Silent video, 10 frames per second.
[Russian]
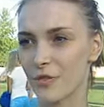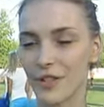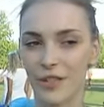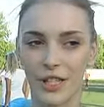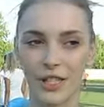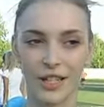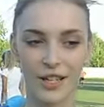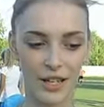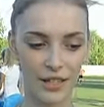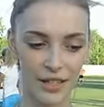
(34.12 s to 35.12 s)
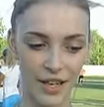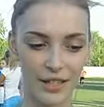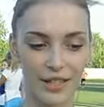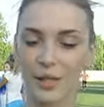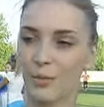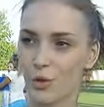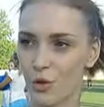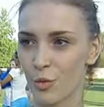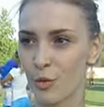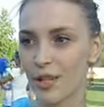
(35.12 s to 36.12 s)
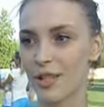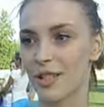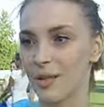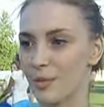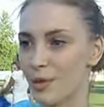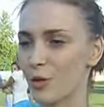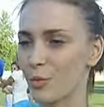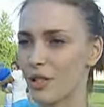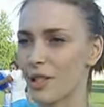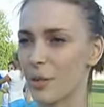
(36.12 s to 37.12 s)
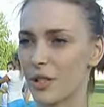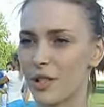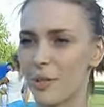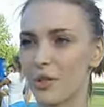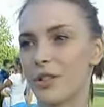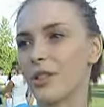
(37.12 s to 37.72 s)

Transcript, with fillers: равновесие теряется, ты можешь упасть, там что-нибудь сломать себе.